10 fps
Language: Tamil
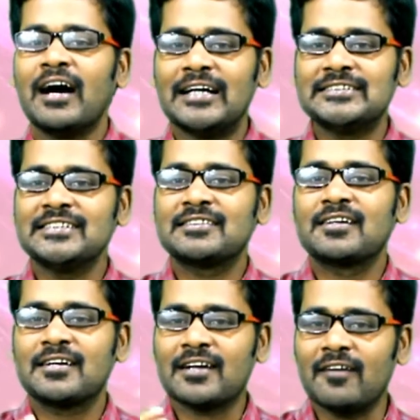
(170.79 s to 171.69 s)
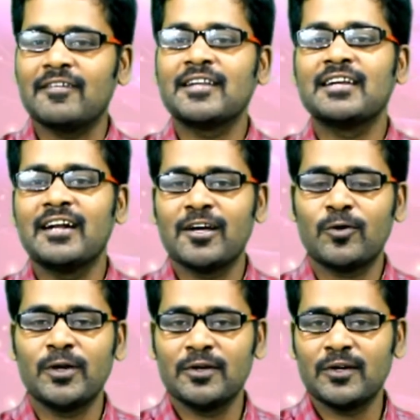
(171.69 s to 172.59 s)
அஜித் கவர்ந்து
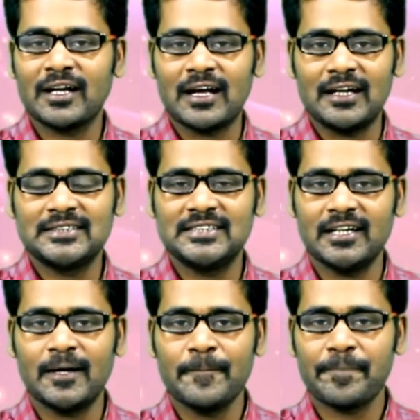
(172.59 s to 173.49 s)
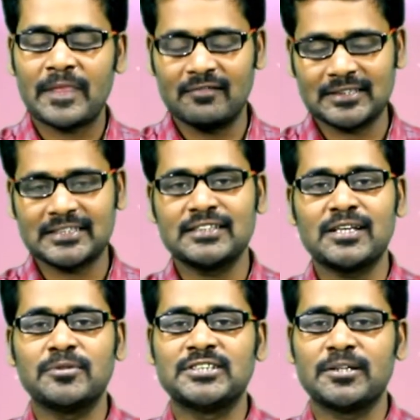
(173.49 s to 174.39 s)
இழுக்கக்கூடிய ஒரு காட்சியாக வசந்த்
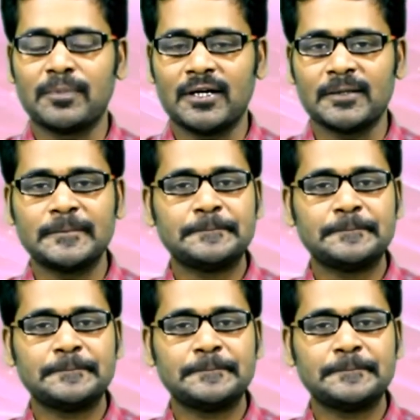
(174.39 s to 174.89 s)
அமைச்சிருப்பார்